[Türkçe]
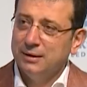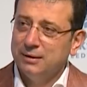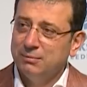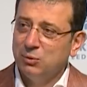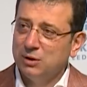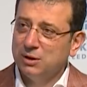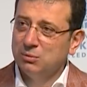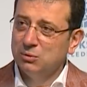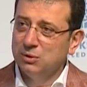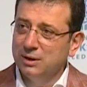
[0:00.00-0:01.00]
e, burada
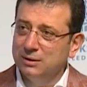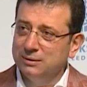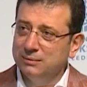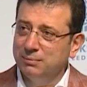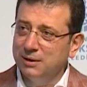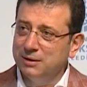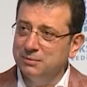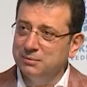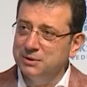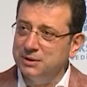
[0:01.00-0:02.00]
bulunan
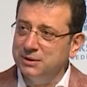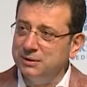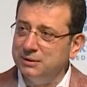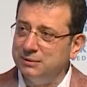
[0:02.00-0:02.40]
partimizin,